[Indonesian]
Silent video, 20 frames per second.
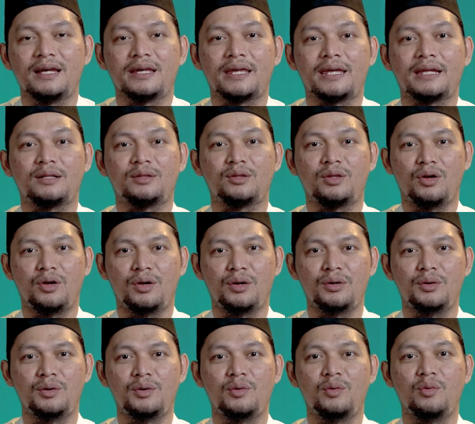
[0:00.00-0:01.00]

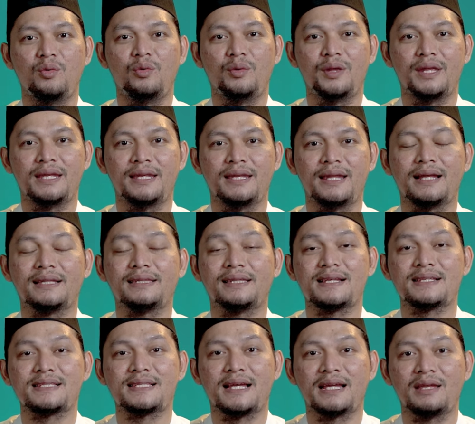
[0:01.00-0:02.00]
Rektor UIN
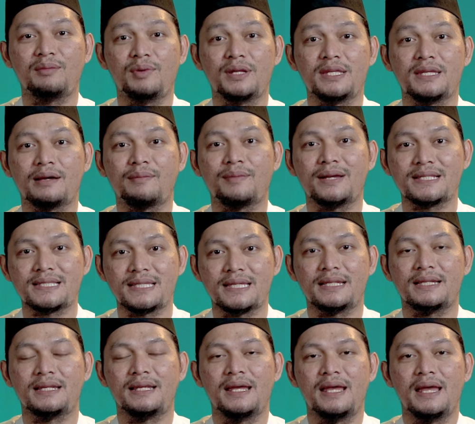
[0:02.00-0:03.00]
Antasari
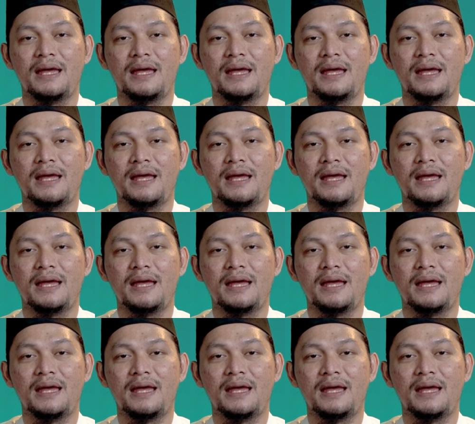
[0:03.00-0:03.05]
Banjarmasin.